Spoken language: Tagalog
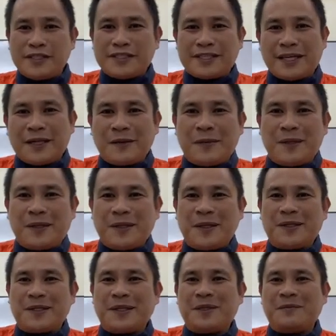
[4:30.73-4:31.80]
whistle when
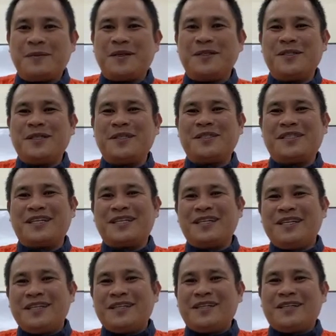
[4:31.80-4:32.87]
there's an emergency?
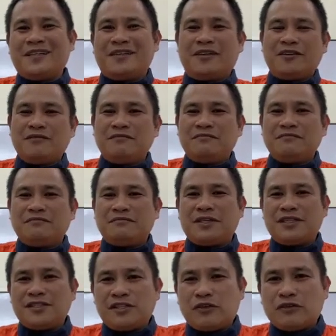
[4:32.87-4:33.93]
No?
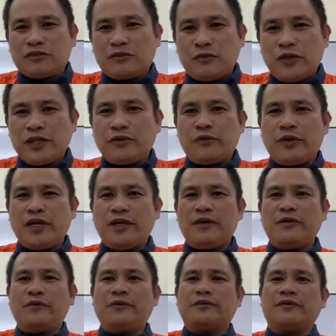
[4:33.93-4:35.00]
May joke, tweet,
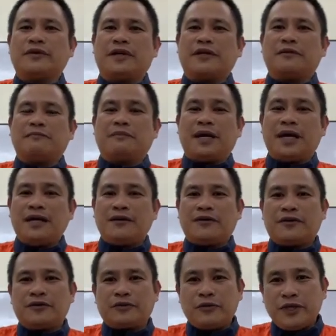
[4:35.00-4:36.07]
whew! Ganun ba?
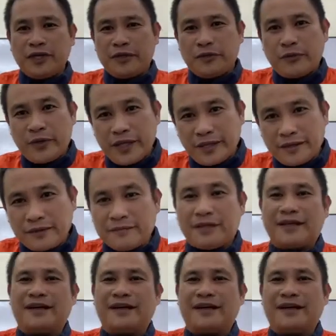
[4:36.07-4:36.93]
Or tweet, whew!